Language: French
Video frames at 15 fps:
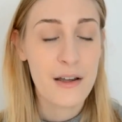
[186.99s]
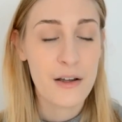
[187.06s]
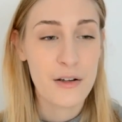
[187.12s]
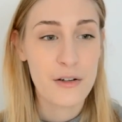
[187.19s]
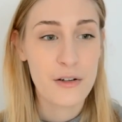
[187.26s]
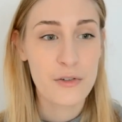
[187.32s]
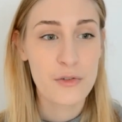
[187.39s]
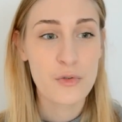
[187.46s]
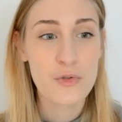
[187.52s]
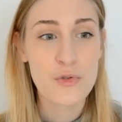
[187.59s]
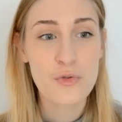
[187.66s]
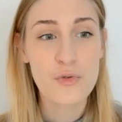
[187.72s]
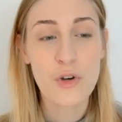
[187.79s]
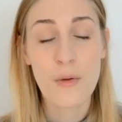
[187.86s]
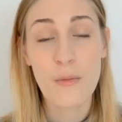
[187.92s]
Euh, donc
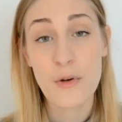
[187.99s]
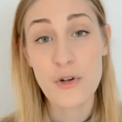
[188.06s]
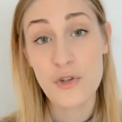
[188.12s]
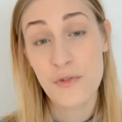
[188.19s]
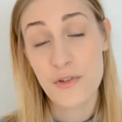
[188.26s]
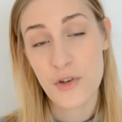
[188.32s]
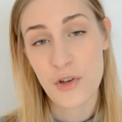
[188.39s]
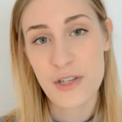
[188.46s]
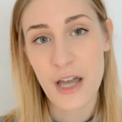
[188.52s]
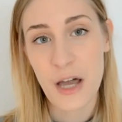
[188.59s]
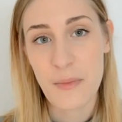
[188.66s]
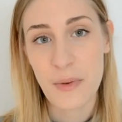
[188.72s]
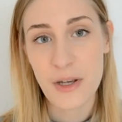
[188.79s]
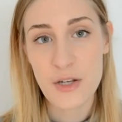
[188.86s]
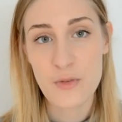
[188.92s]
du coup, comme moi je devais sortir
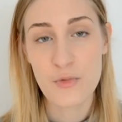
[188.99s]
après,